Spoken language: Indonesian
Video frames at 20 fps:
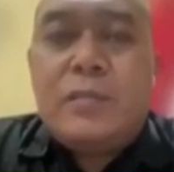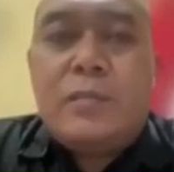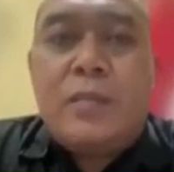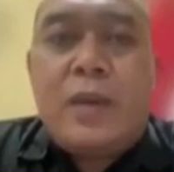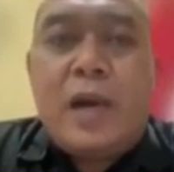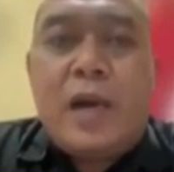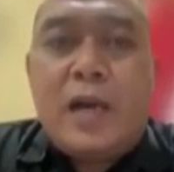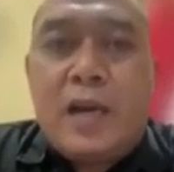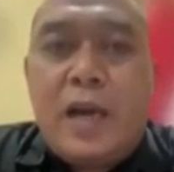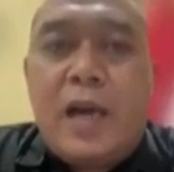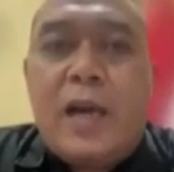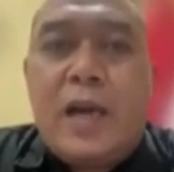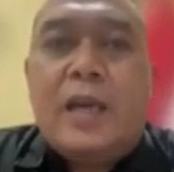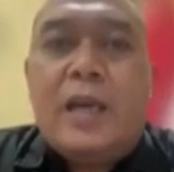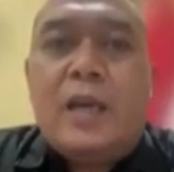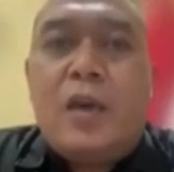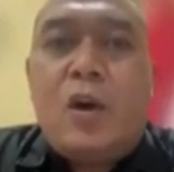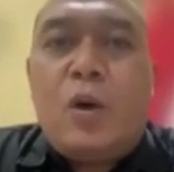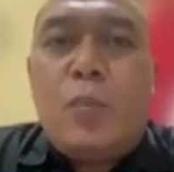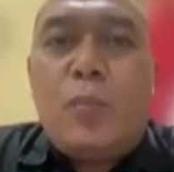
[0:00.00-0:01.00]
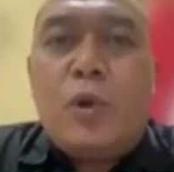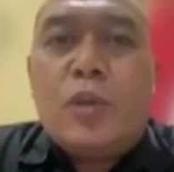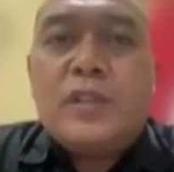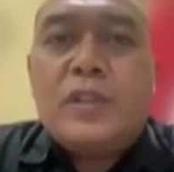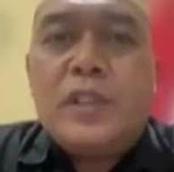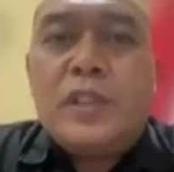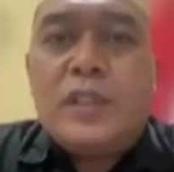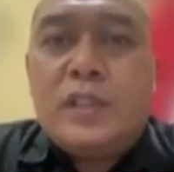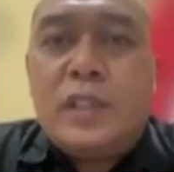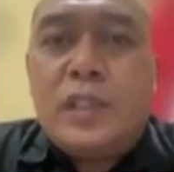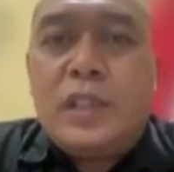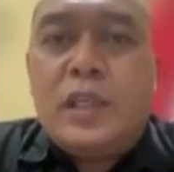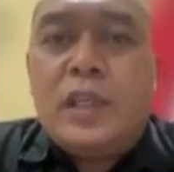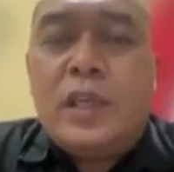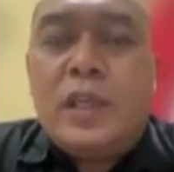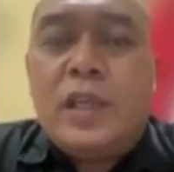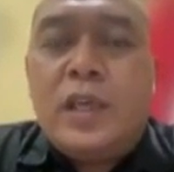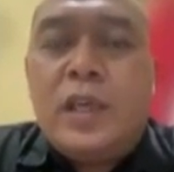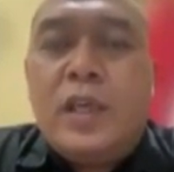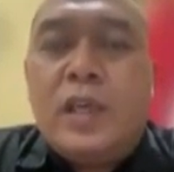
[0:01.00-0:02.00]
sebagai oposisi,
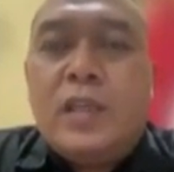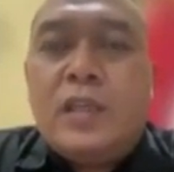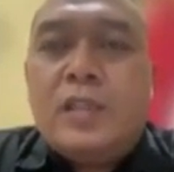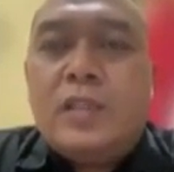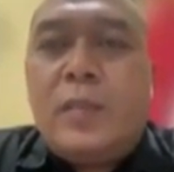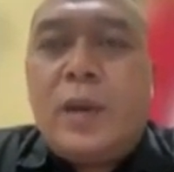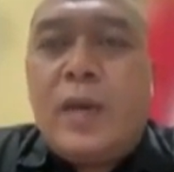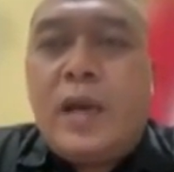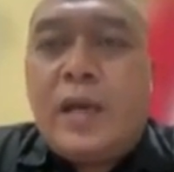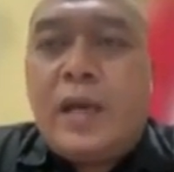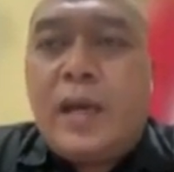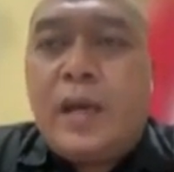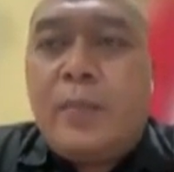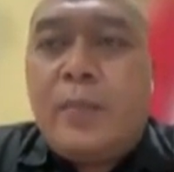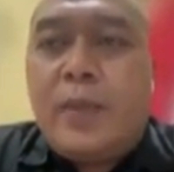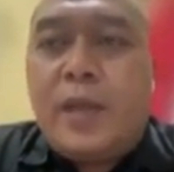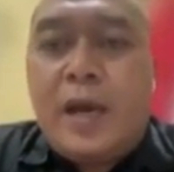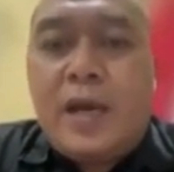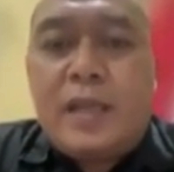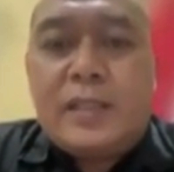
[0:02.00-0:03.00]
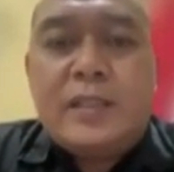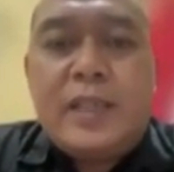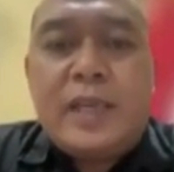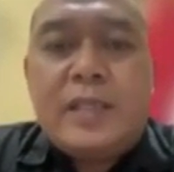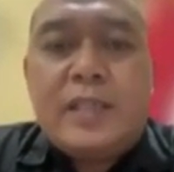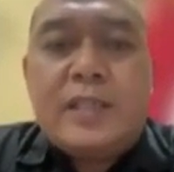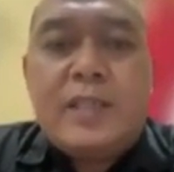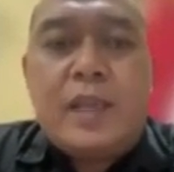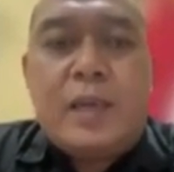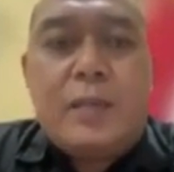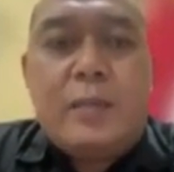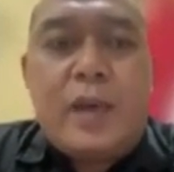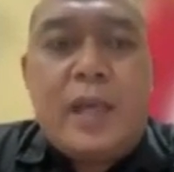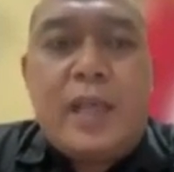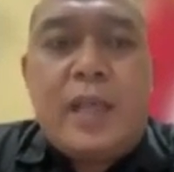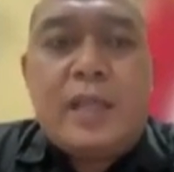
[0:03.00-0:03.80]
sebagai pihak checks and